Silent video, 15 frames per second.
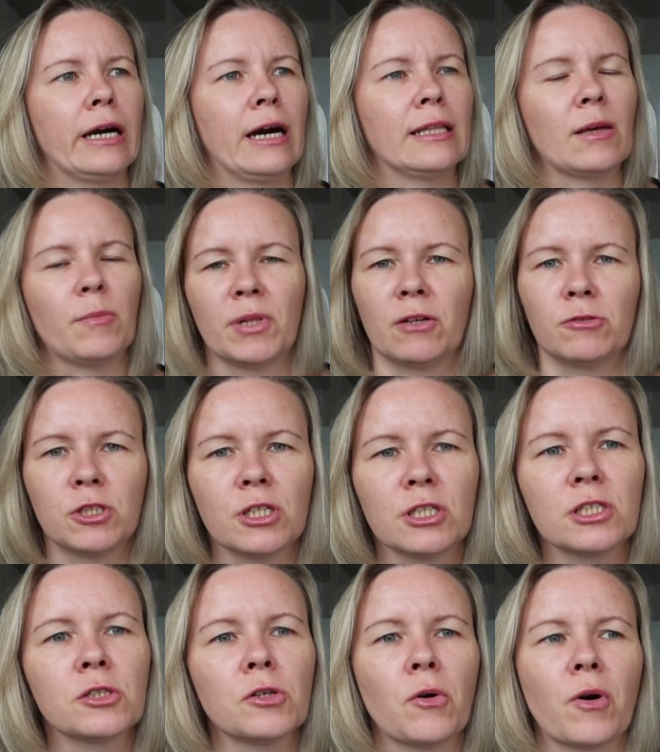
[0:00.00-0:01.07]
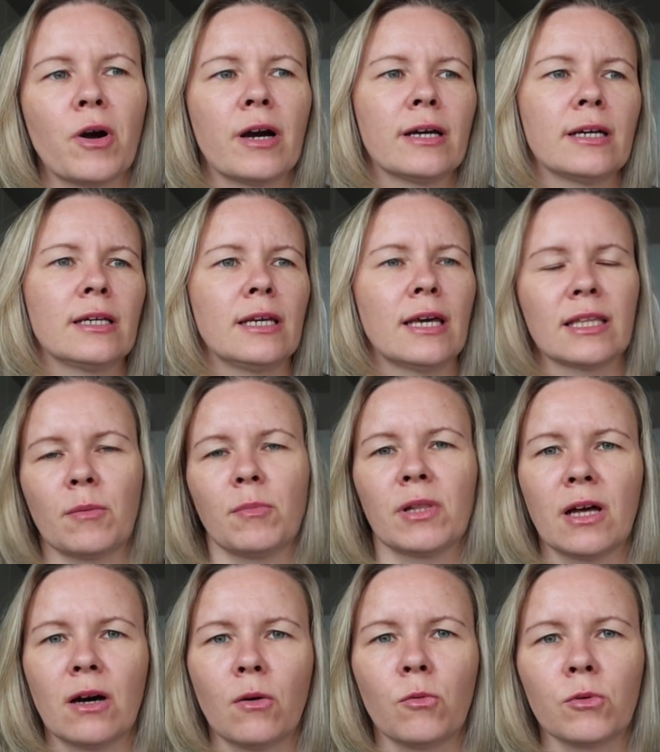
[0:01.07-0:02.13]
Она была очень одинока, и она
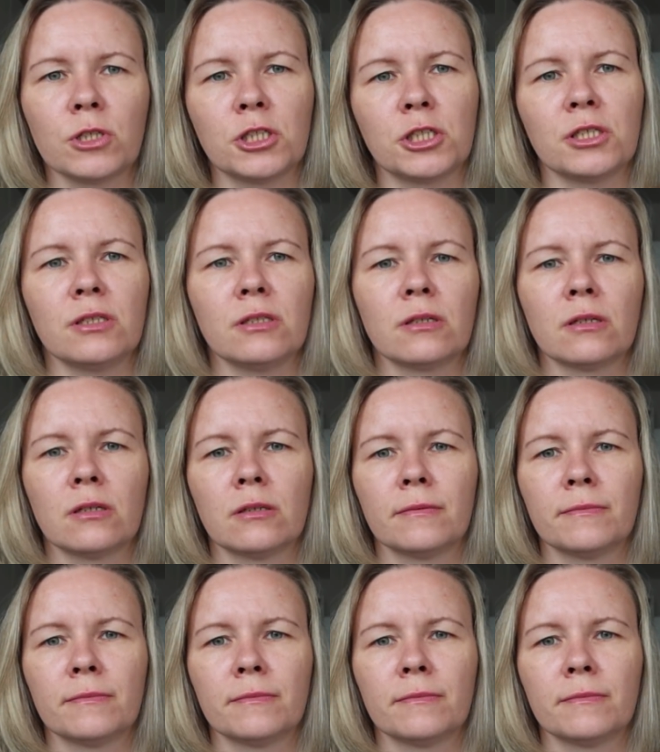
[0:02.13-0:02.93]
была очень